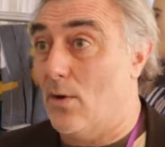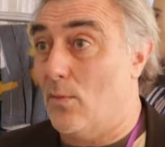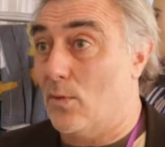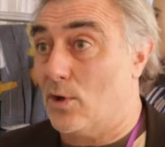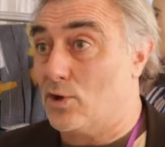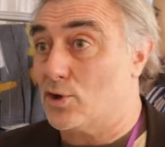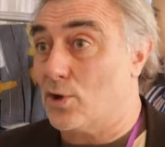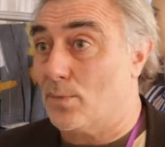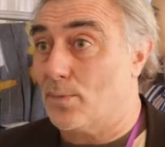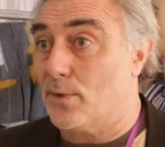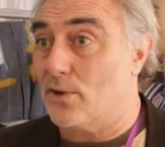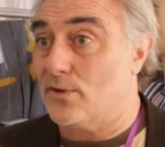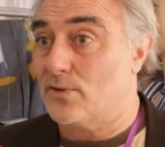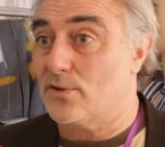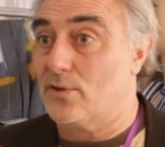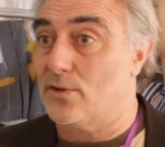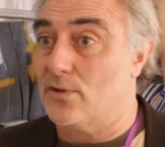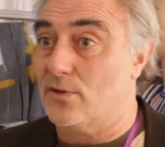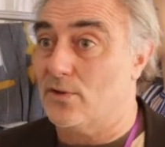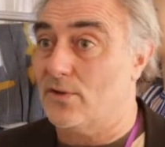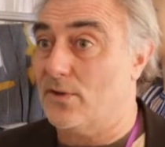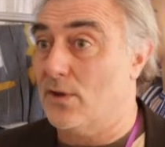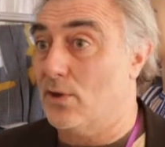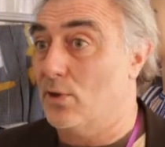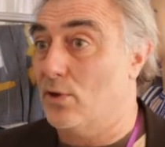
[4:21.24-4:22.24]
moi je pense
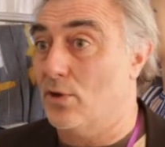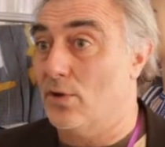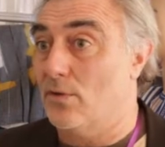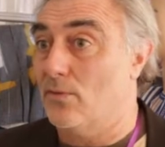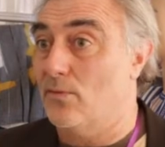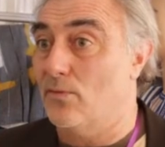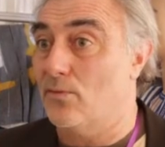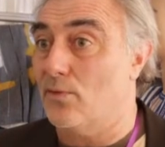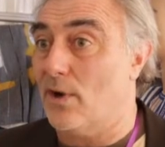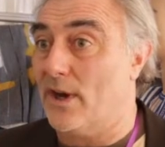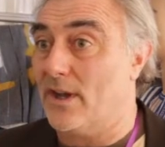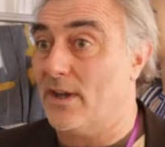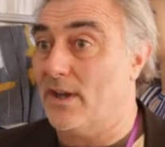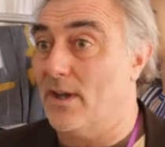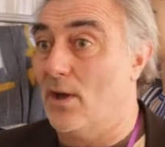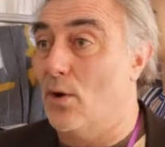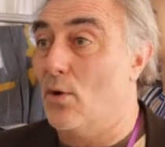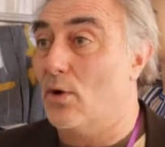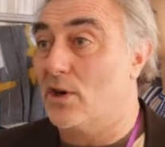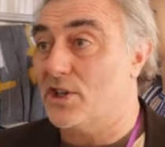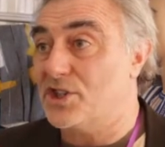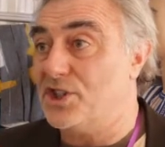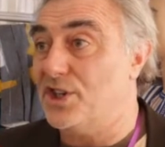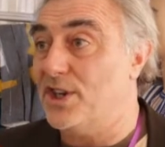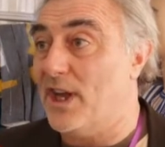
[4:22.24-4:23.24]
que c'est une, voie qui est
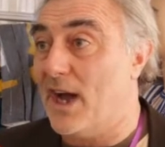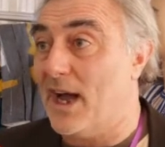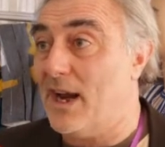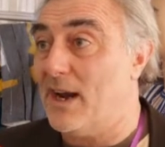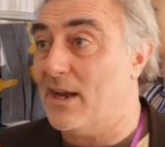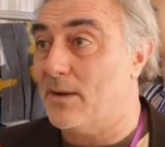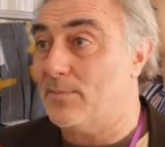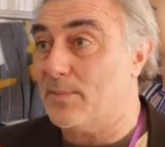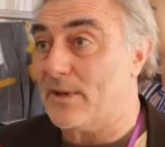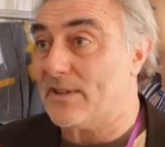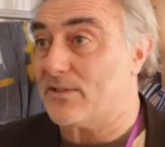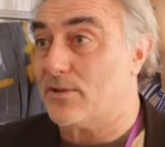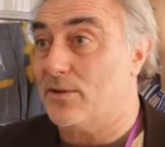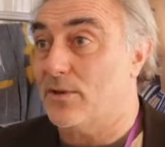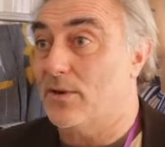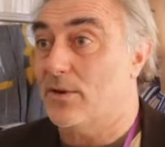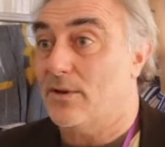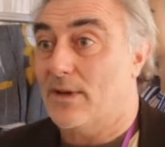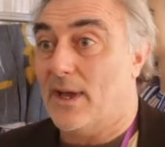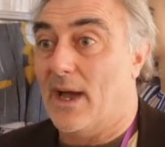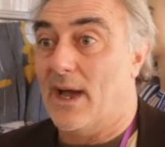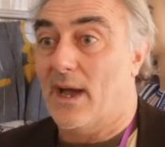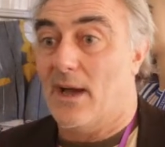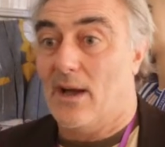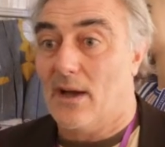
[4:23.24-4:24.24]
originale, parce qu'au
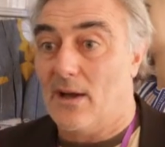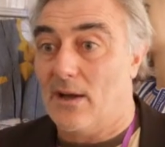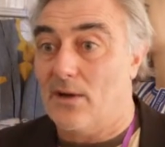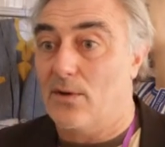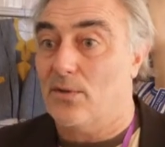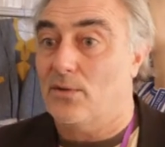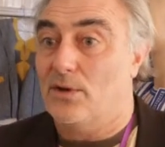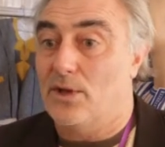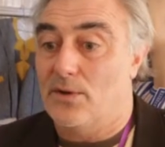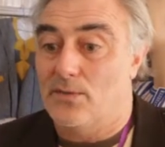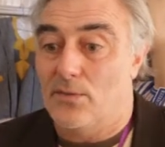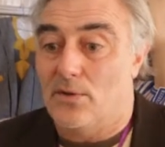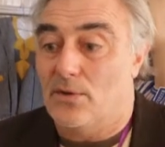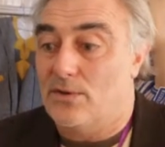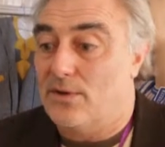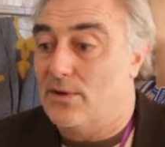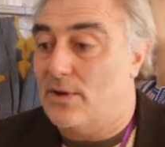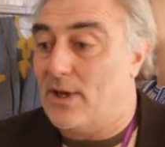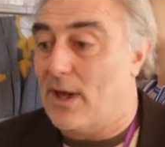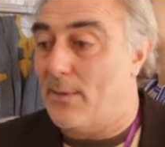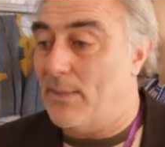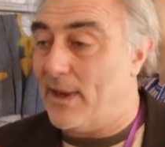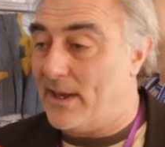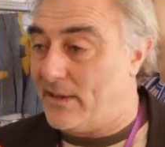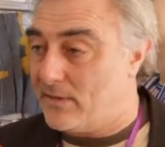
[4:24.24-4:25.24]
au niveau du
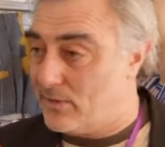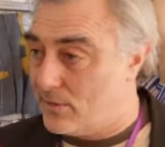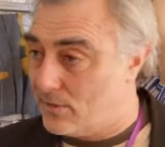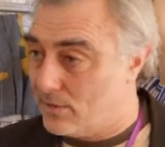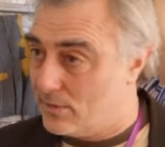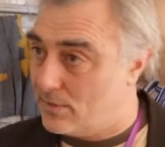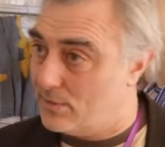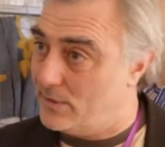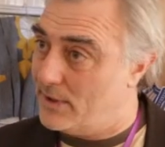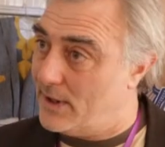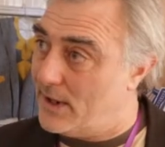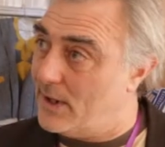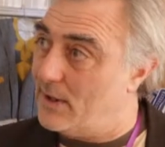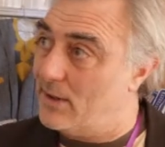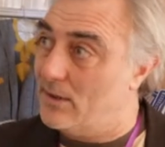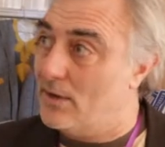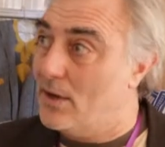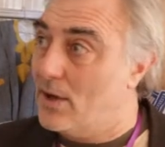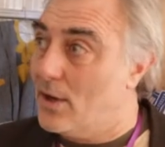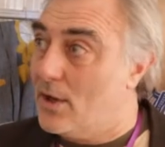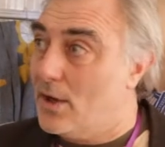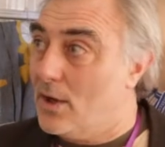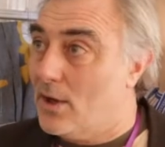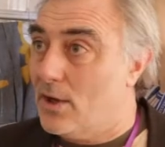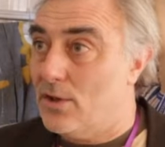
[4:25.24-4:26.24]
CAMES, donc on est
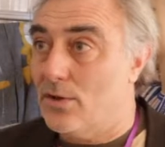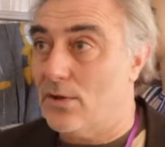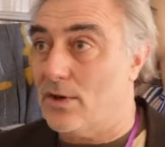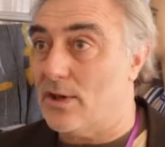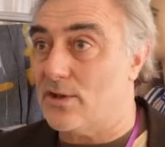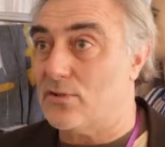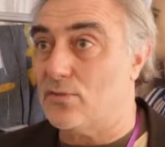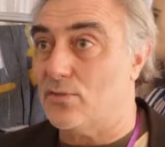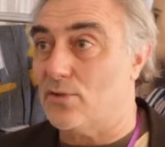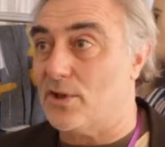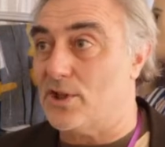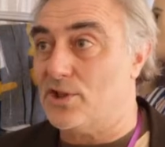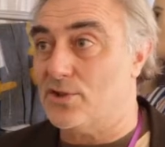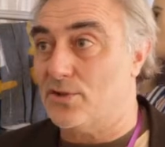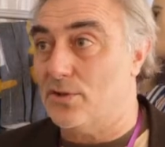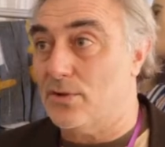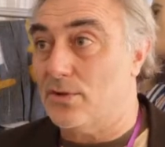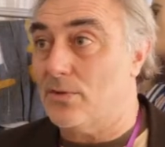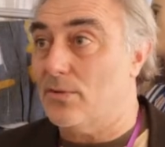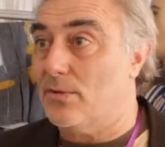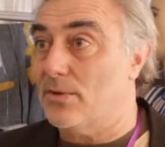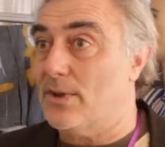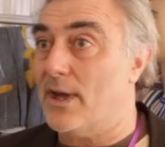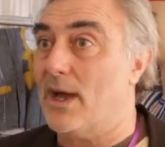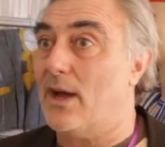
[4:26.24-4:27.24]
dans la sous-région,
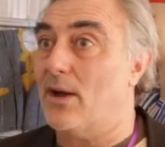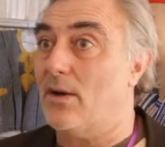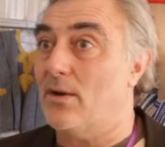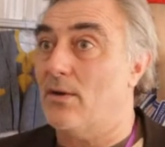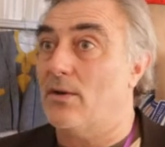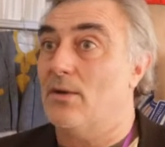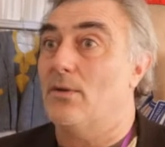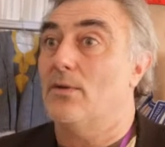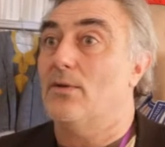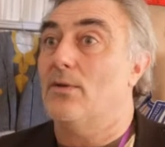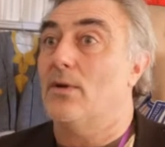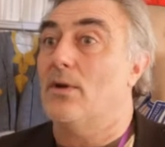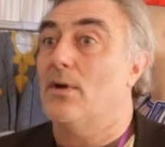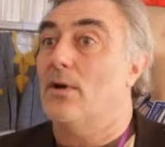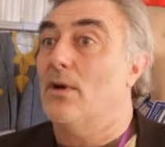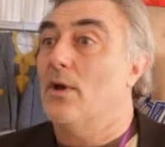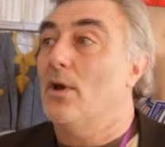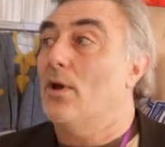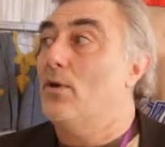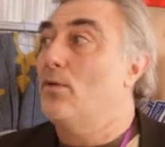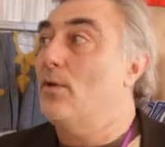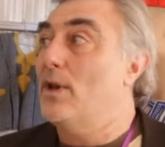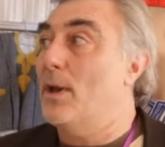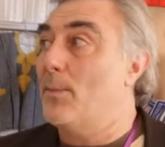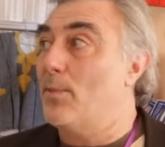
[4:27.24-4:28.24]
on a une,
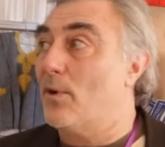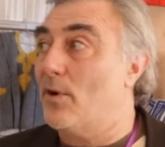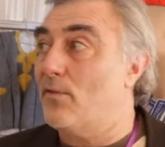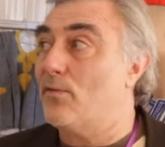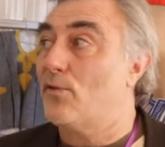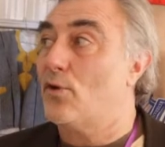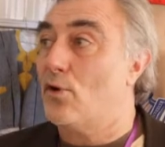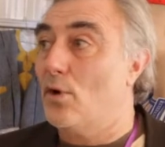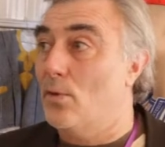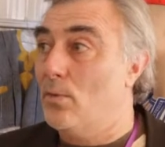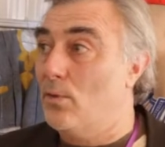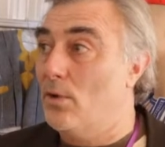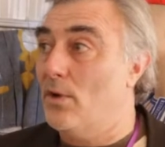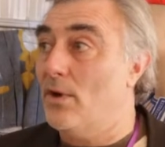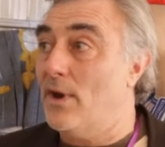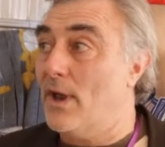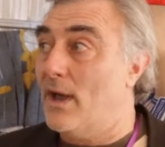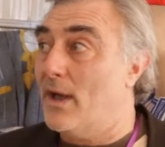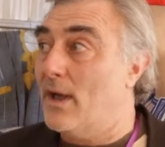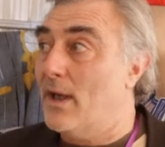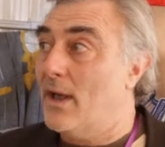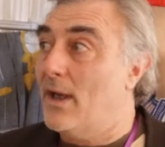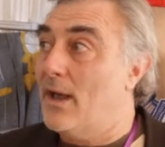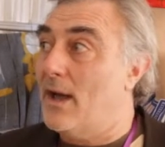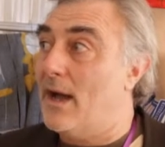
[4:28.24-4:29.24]
épreuve
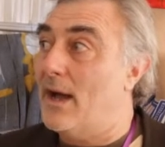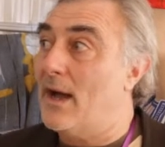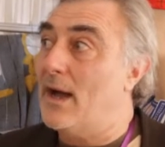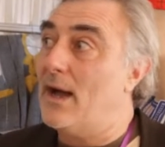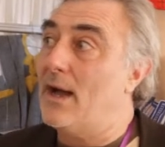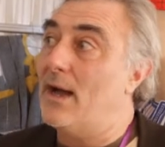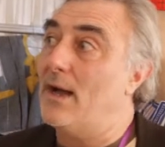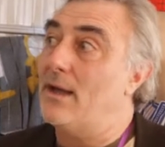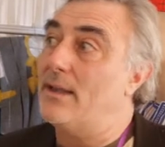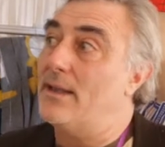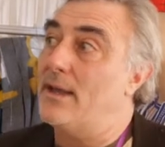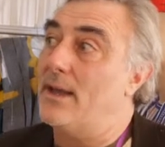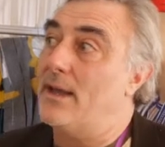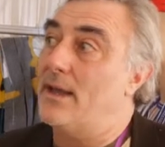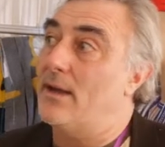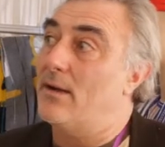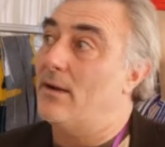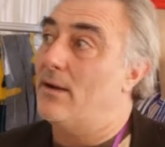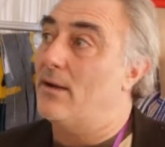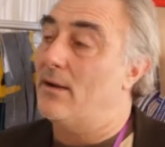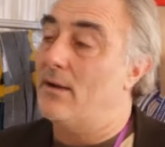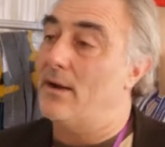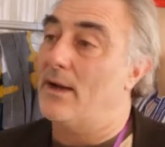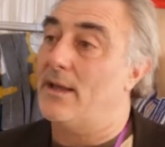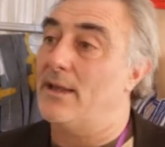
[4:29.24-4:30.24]
commune à des,
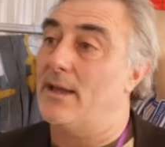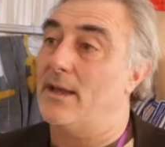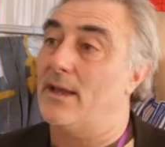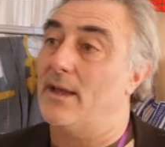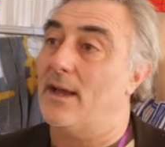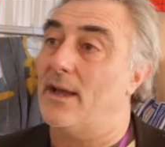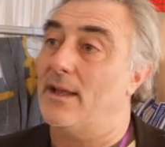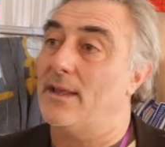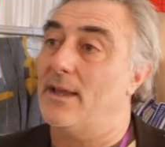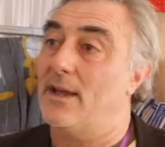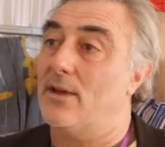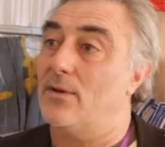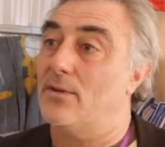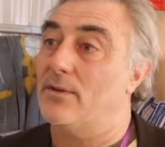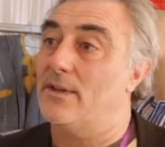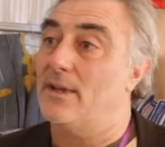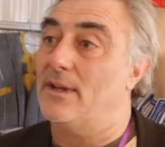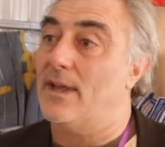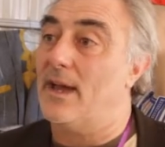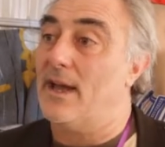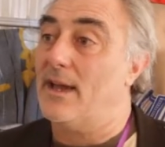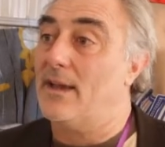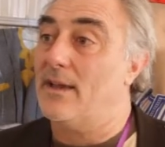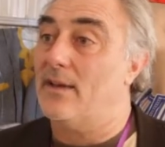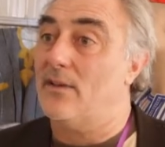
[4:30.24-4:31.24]
des,
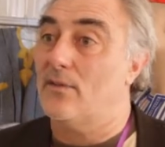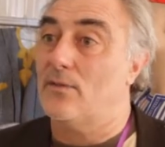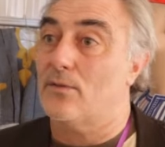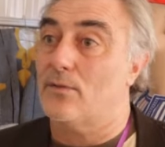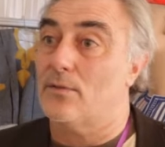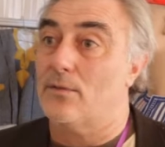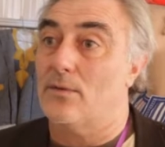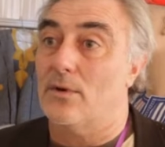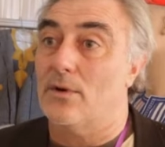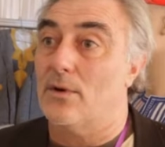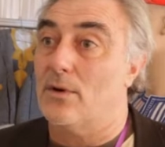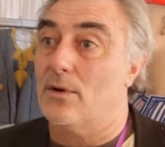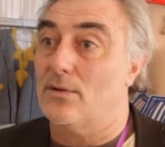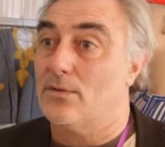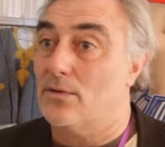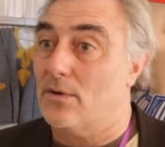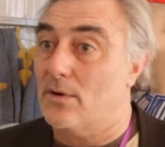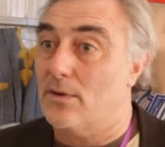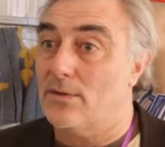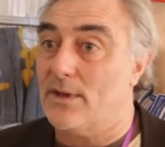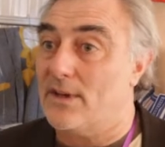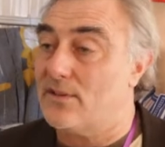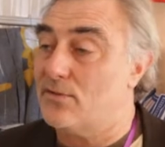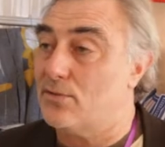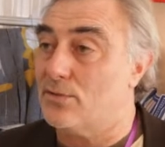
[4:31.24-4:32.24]
candidats qui sont
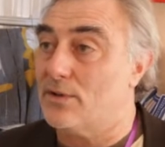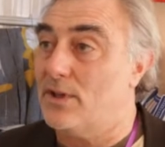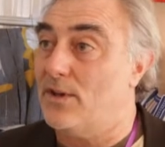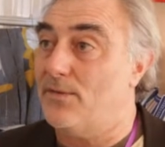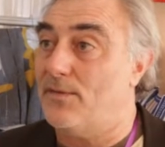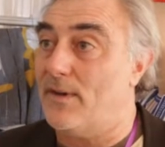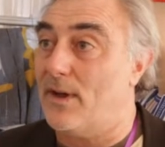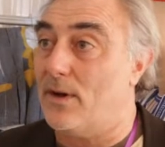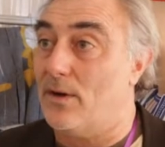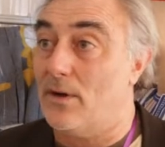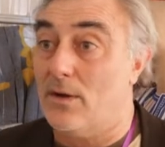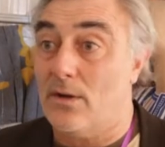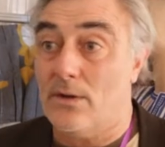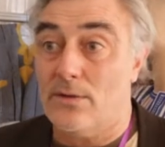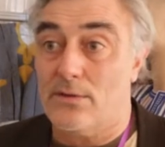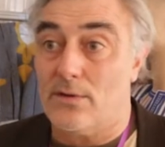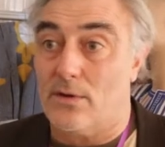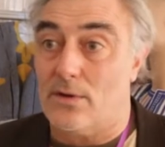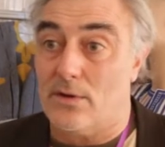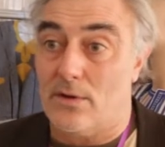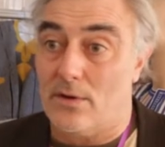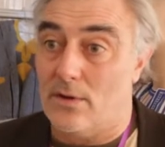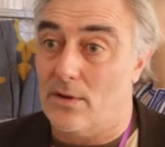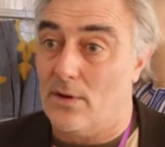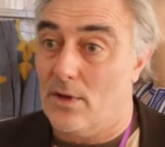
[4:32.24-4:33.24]
de nations différentes,
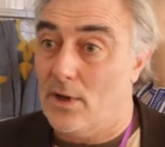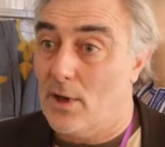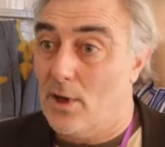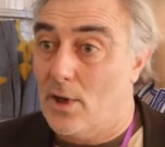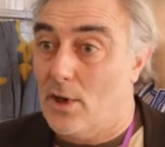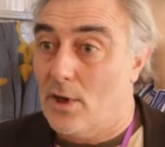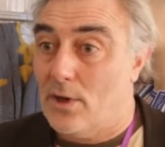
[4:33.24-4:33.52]
de,